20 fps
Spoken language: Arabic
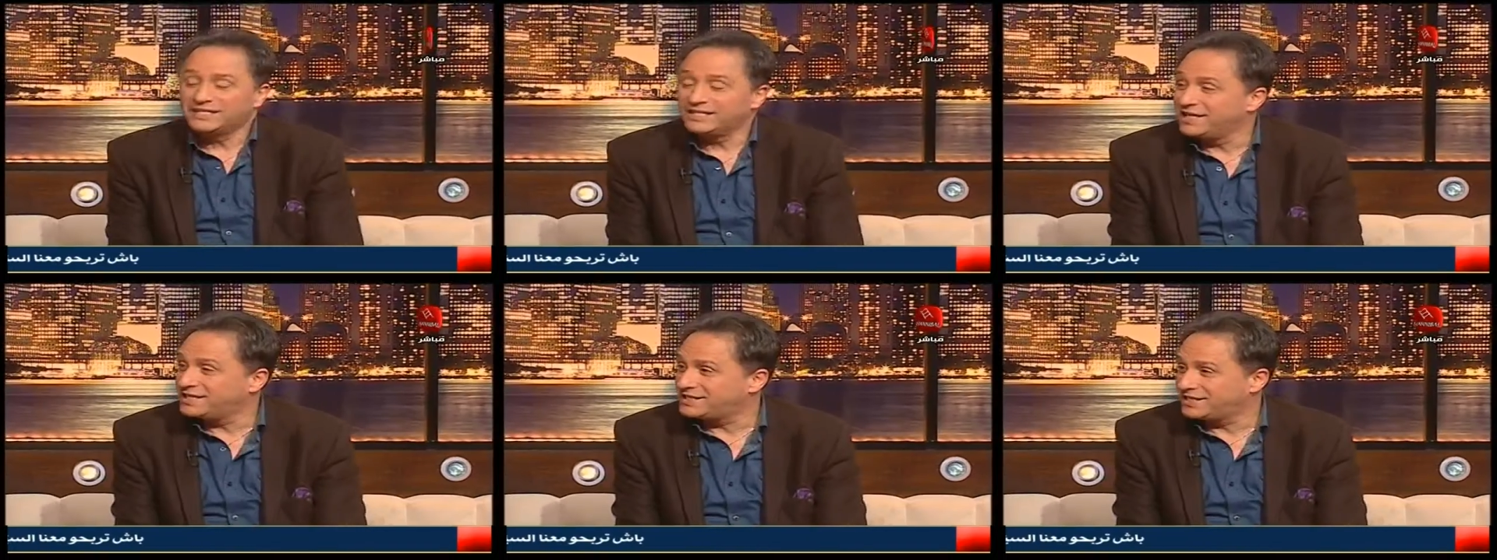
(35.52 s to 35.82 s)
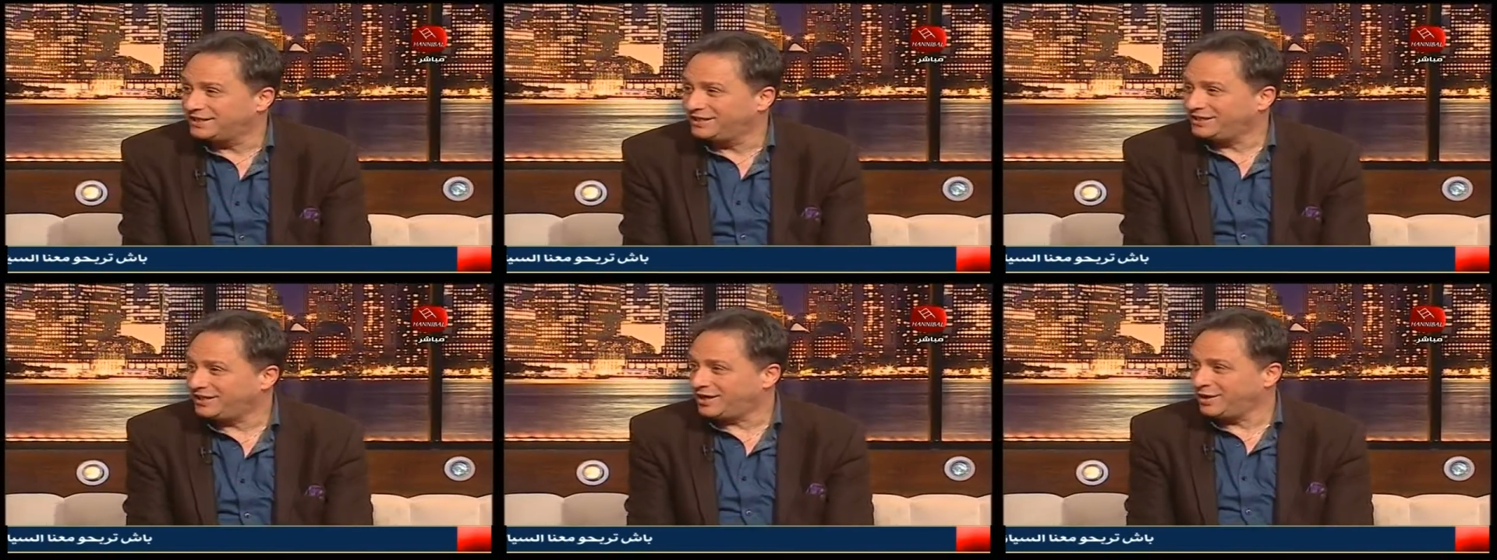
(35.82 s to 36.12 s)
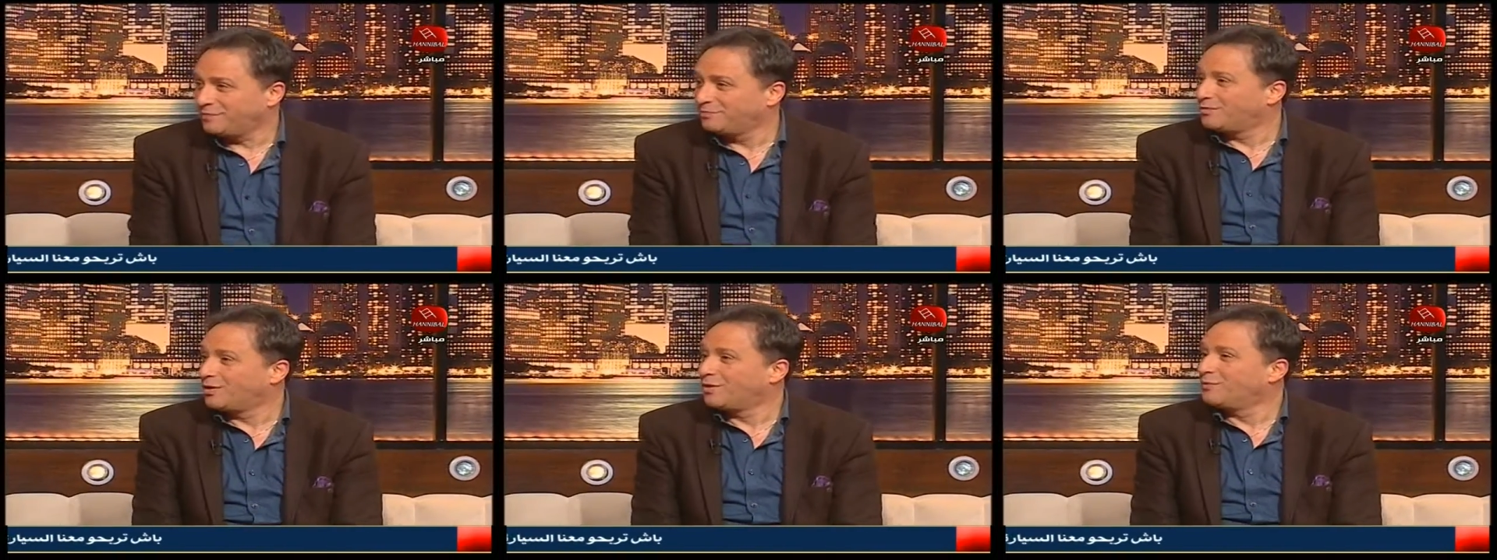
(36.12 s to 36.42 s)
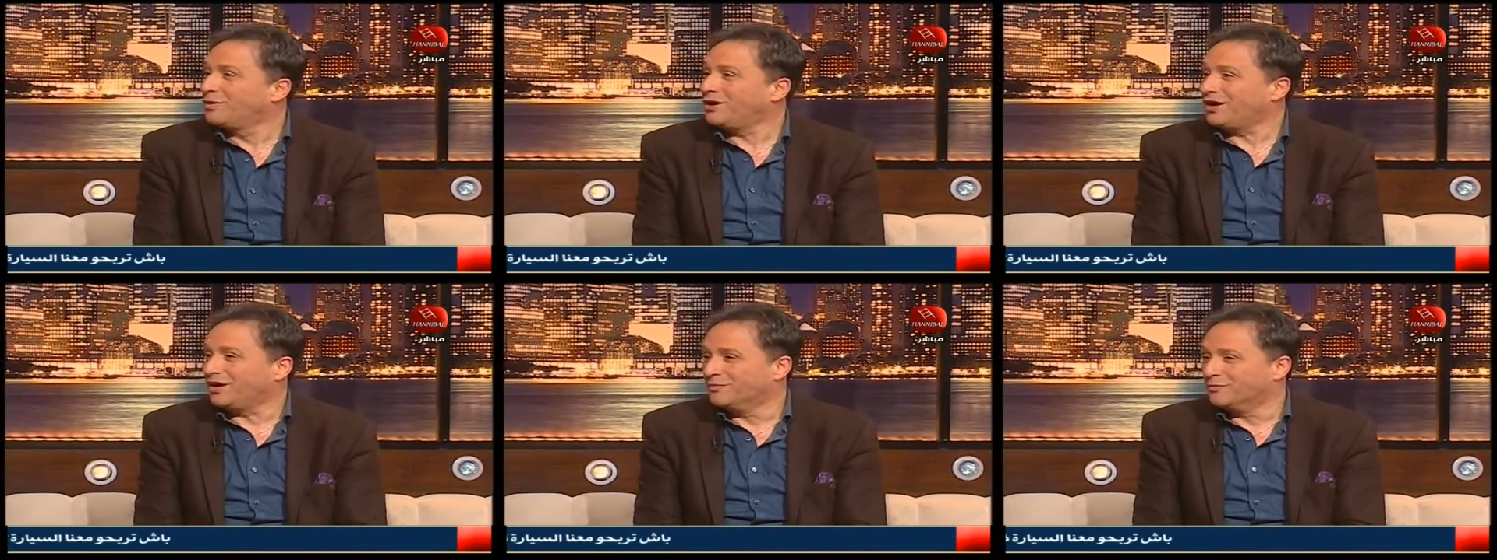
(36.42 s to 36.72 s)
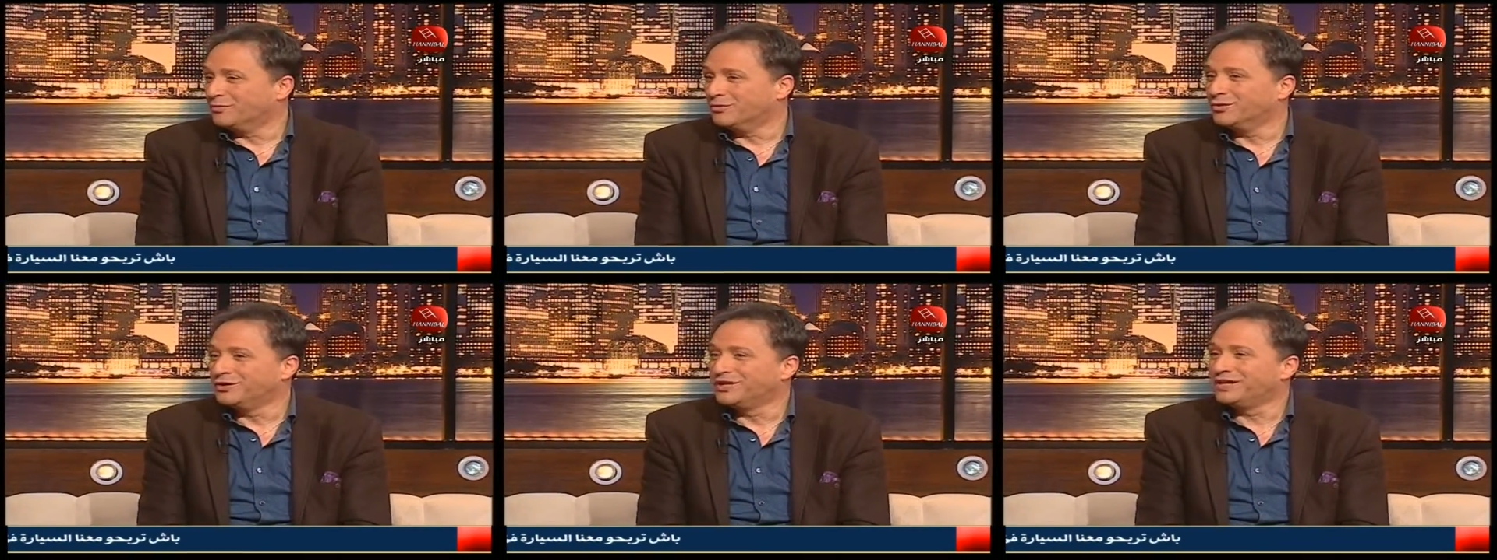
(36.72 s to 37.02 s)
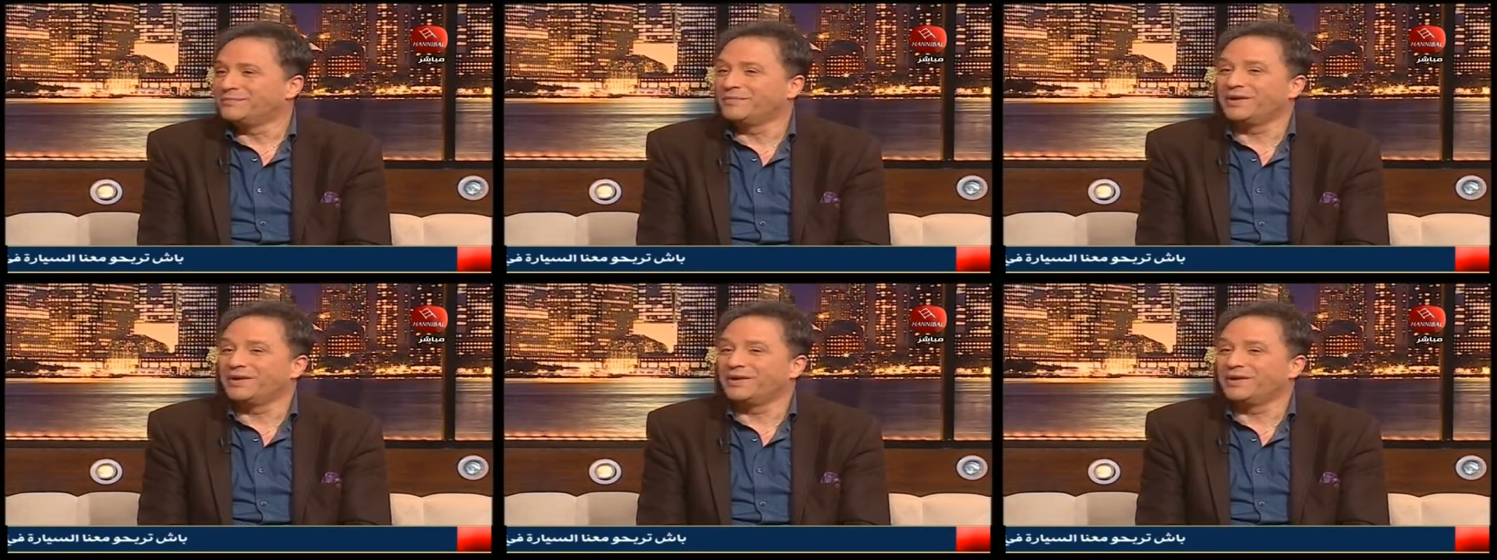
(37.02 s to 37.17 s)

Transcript: ناس اللي نحبهم ويحبوني